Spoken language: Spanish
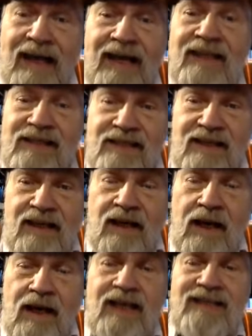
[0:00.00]
es decir,
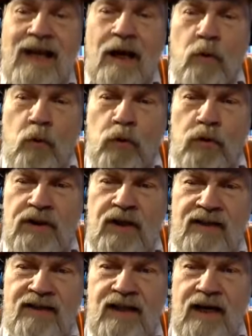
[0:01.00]
las
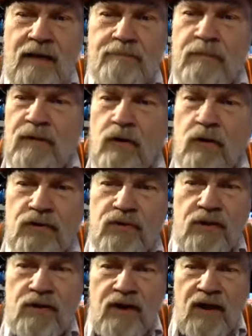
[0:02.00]
angustias y
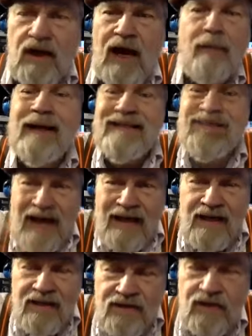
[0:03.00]
los este,
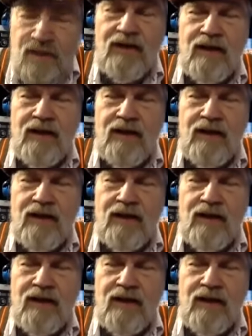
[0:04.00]
avatares